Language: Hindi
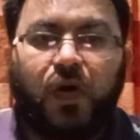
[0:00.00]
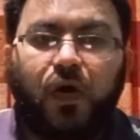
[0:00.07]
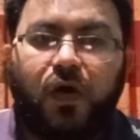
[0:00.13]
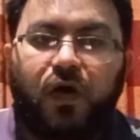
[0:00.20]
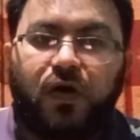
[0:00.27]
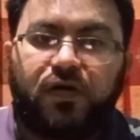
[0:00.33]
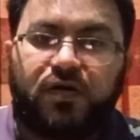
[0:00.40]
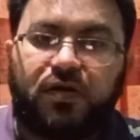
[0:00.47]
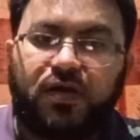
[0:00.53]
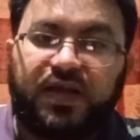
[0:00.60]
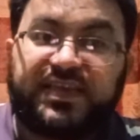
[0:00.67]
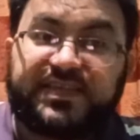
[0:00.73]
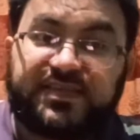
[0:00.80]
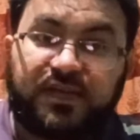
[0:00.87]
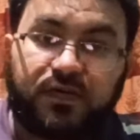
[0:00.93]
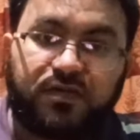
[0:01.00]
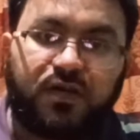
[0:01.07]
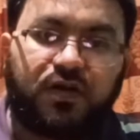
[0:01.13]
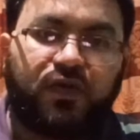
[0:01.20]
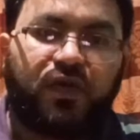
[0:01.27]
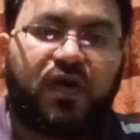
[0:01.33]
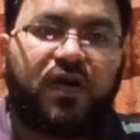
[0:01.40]
और
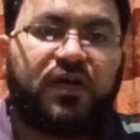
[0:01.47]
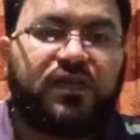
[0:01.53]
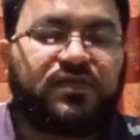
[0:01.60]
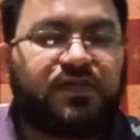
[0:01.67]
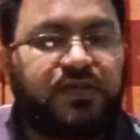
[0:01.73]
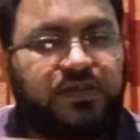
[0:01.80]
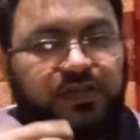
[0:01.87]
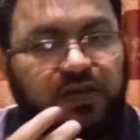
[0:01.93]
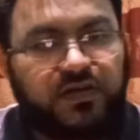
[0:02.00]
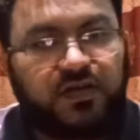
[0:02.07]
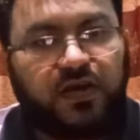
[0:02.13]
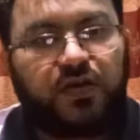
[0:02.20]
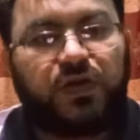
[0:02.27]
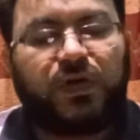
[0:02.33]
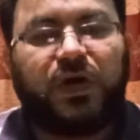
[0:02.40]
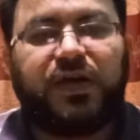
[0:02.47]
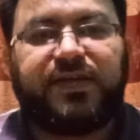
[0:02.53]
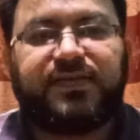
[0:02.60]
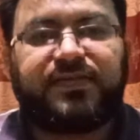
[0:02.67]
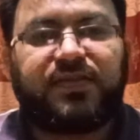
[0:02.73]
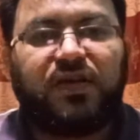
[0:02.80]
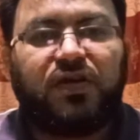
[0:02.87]
एक्सटर्नल नॉइज़ इंटरनल
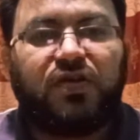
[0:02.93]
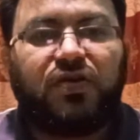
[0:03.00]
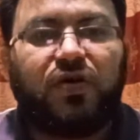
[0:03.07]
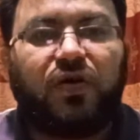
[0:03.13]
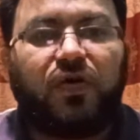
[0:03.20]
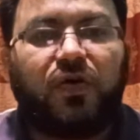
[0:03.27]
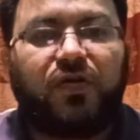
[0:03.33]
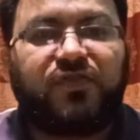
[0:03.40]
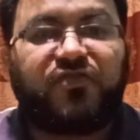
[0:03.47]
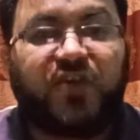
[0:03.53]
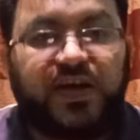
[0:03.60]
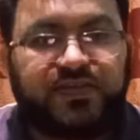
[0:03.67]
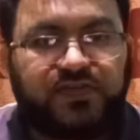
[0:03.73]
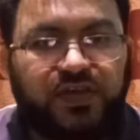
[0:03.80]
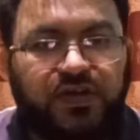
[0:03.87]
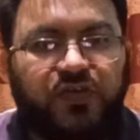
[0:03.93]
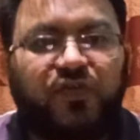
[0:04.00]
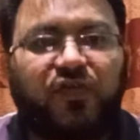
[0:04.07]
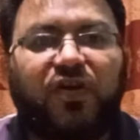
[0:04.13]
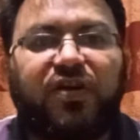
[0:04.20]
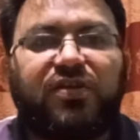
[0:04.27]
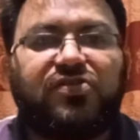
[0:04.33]
नॉइज़ और ट्रांजिएंट
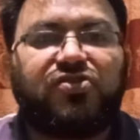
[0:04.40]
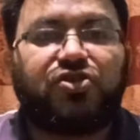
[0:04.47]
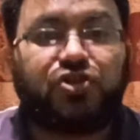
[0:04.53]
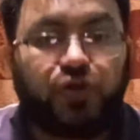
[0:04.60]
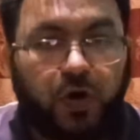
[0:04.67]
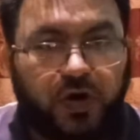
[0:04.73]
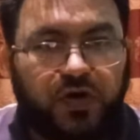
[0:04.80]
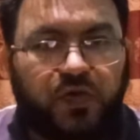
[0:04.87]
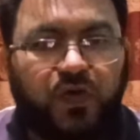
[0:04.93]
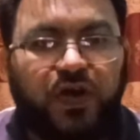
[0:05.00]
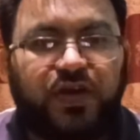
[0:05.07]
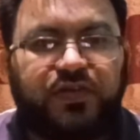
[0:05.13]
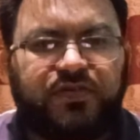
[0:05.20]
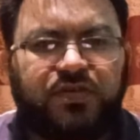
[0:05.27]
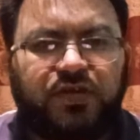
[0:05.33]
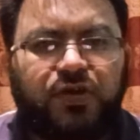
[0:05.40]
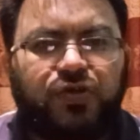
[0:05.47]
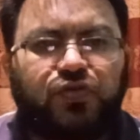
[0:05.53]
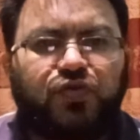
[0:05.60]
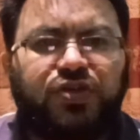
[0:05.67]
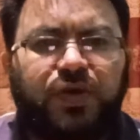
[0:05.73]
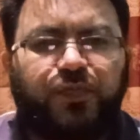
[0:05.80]
नॉइज़ शॉर्ट नॉइज़
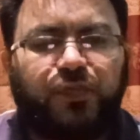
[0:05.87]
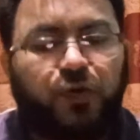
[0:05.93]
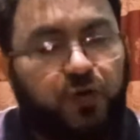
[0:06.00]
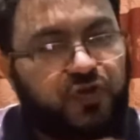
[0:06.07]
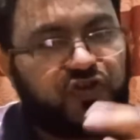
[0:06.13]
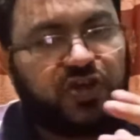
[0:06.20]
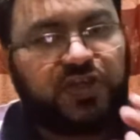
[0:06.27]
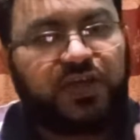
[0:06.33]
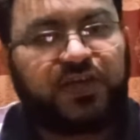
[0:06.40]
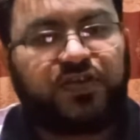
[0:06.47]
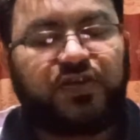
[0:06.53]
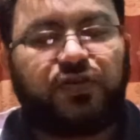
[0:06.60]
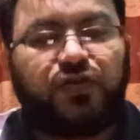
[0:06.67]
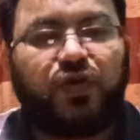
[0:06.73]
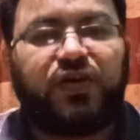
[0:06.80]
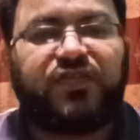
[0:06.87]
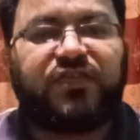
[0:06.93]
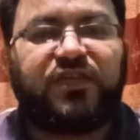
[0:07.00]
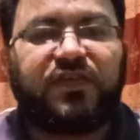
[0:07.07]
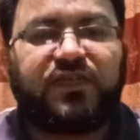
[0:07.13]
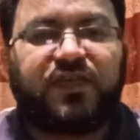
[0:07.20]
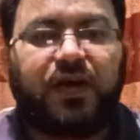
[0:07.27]
तो ये बहुत सारी ऐसी
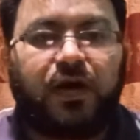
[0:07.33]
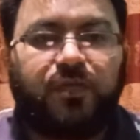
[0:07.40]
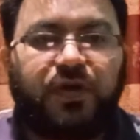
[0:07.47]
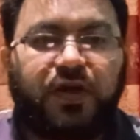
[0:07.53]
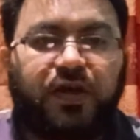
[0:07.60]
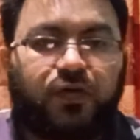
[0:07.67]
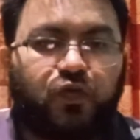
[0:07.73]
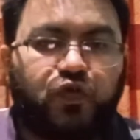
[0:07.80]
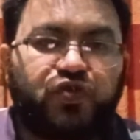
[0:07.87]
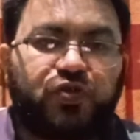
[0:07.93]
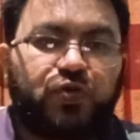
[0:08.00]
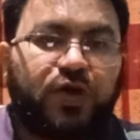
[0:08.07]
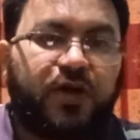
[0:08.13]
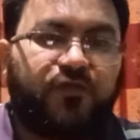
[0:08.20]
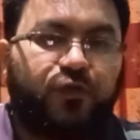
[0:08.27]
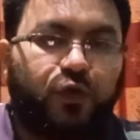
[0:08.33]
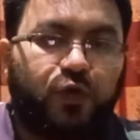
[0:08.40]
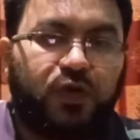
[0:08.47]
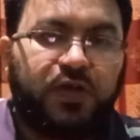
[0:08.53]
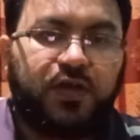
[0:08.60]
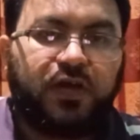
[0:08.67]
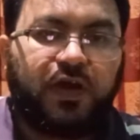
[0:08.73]
नॉइज़ की इकसाम हैं कुछ जो है वो
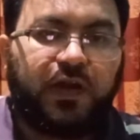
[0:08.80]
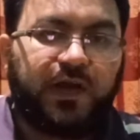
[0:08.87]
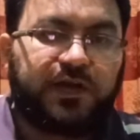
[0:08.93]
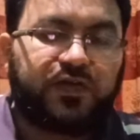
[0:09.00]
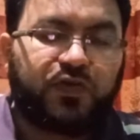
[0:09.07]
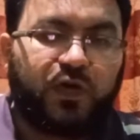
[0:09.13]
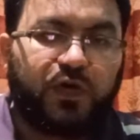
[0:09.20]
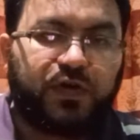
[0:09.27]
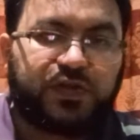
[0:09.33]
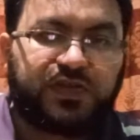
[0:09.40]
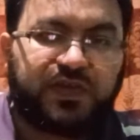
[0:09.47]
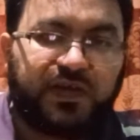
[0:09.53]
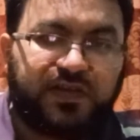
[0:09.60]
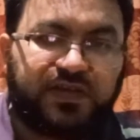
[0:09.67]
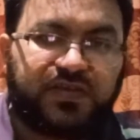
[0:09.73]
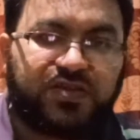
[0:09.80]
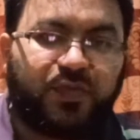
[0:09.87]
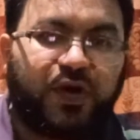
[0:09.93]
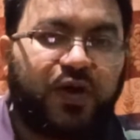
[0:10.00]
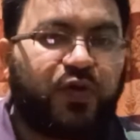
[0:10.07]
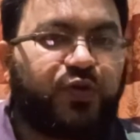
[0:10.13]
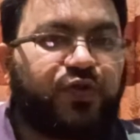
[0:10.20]
इलेक्ट्रॉनिक्स के अंदर
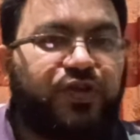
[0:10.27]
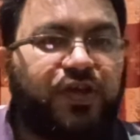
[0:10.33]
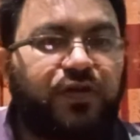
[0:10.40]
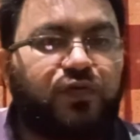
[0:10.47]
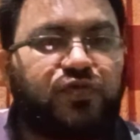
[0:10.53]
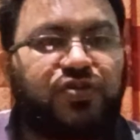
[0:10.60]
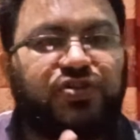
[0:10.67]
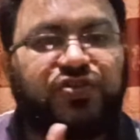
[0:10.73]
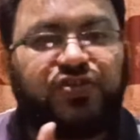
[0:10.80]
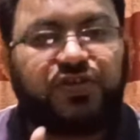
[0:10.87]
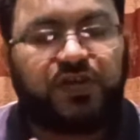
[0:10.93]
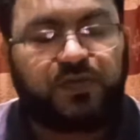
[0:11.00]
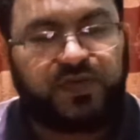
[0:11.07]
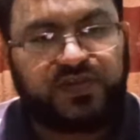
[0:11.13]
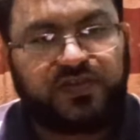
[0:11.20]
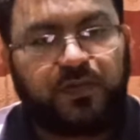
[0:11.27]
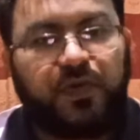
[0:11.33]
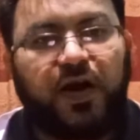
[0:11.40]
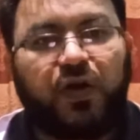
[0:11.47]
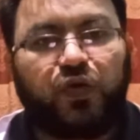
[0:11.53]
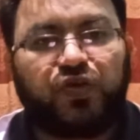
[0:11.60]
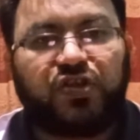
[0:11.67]
इस्तेमाल होती हैं कुछ इंजीनियरिंग में
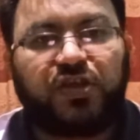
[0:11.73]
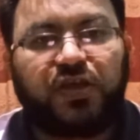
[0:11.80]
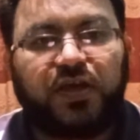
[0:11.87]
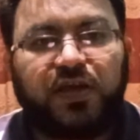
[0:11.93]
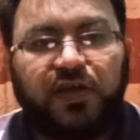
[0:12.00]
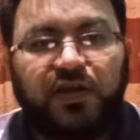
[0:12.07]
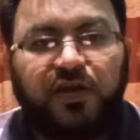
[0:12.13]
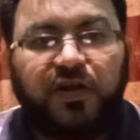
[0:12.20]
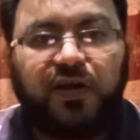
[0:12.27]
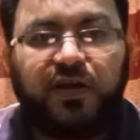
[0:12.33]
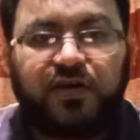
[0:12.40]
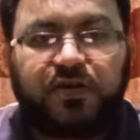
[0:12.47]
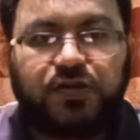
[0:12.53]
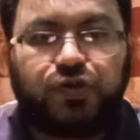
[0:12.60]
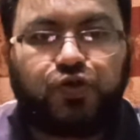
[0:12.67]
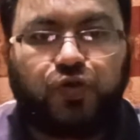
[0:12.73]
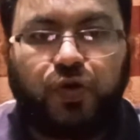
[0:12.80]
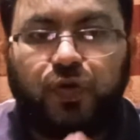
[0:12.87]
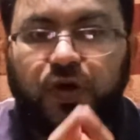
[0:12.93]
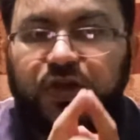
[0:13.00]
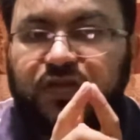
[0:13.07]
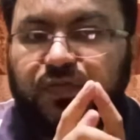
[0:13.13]
इस्तेमाल होती हैं लेकिन जो
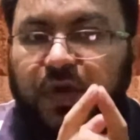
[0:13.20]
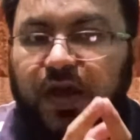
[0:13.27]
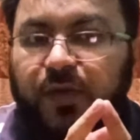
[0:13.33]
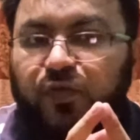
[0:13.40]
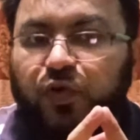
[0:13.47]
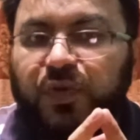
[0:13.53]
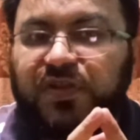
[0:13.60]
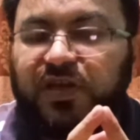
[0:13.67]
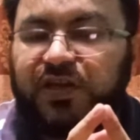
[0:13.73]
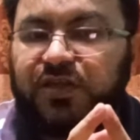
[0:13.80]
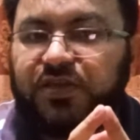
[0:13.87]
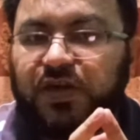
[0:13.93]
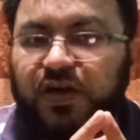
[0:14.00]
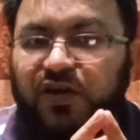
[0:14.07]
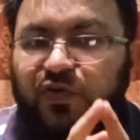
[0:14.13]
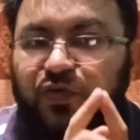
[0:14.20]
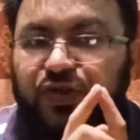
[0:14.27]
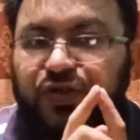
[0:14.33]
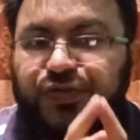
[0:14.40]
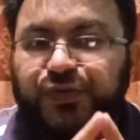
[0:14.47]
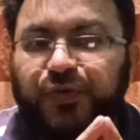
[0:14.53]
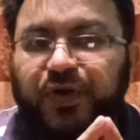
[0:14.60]
नॉइज़ मैं आपको बताने जा रहा
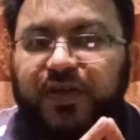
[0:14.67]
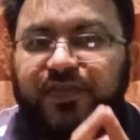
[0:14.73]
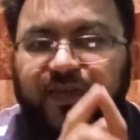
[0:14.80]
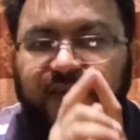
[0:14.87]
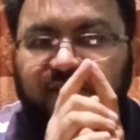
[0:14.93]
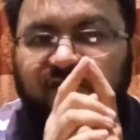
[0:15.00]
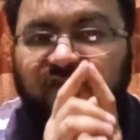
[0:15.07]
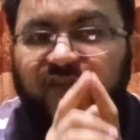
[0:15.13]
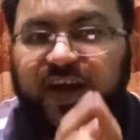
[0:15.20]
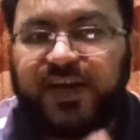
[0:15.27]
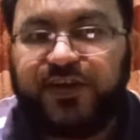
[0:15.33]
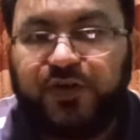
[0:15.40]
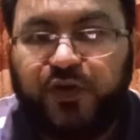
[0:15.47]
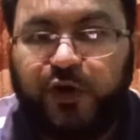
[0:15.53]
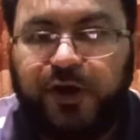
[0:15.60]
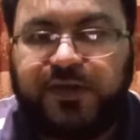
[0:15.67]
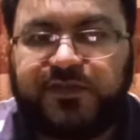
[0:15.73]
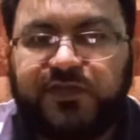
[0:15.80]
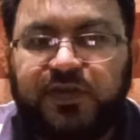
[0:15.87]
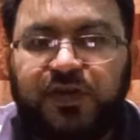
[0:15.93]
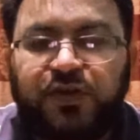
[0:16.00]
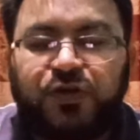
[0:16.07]
हूँ इसको कहते हैं वाइट
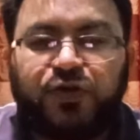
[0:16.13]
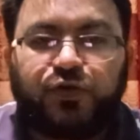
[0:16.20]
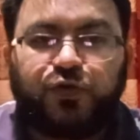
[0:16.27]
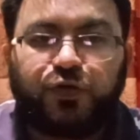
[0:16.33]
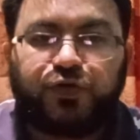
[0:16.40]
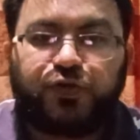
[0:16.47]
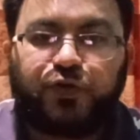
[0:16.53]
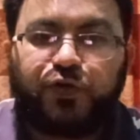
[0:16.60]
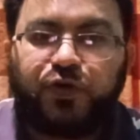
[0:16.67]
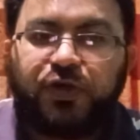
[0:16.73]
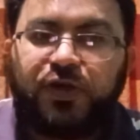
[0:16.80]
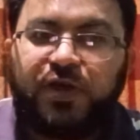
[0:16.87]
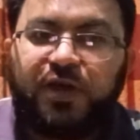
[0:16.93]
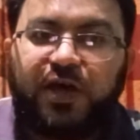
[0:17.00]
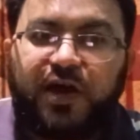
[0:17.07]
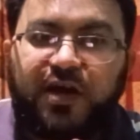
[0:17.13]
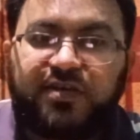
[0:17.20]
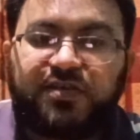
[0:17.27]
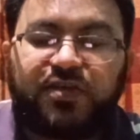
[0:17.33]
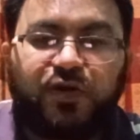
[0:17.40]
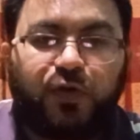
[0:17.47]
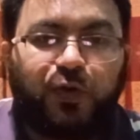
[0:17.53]
नॉइज़ दोस्तों
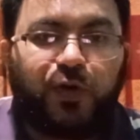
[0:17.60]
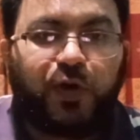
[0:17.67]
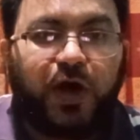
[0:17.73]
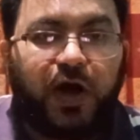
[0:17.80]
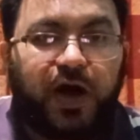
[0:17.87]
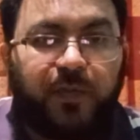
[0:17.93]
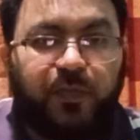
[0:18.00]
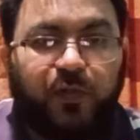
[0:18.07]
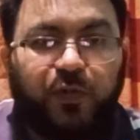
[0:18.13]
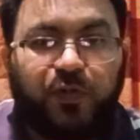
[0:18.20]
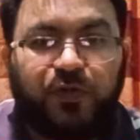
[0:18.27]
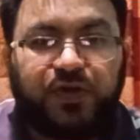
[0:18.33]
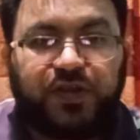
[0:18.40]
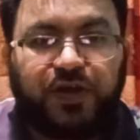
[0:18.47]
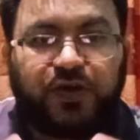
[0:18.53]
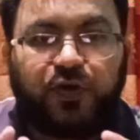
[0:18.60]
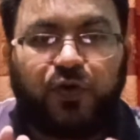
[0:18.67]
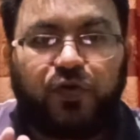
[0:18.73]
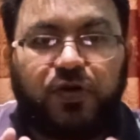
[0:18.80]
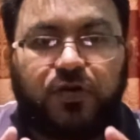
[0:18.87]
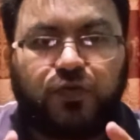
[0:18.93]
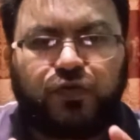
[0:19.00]
अक्सर लोग आप लोगों ने देखा
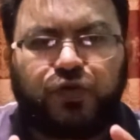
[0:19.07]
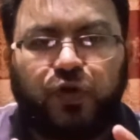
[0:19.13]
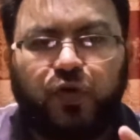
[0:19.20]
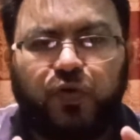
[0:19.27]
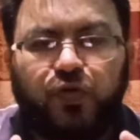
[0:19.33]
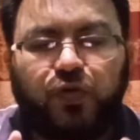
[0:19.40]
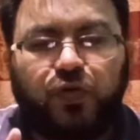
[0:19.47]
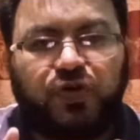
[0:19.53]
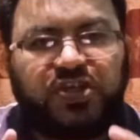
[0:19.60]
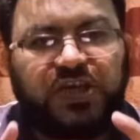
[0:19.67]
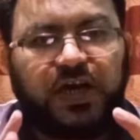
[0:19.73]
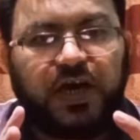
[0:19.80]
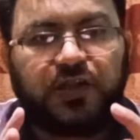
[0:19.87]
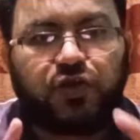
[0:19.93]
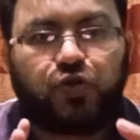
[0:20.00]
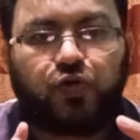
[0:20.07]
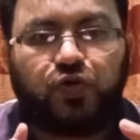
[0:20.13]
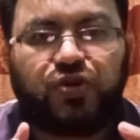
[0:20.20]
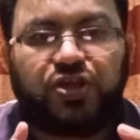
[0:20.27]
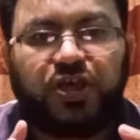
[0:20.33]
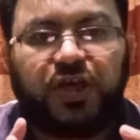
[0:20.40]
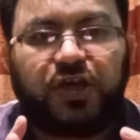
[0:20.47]
होगा कुछ लोगों को ये आदत
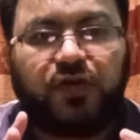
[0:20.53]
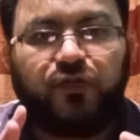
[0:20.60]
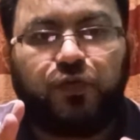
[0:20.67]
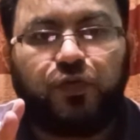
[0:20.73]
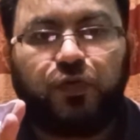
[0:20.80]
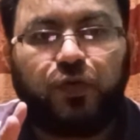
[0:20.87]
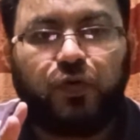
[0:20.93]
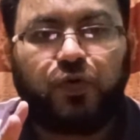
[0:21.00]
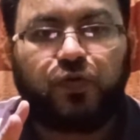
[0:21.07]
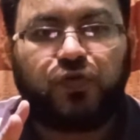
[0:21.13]
होती है कि उन लोगों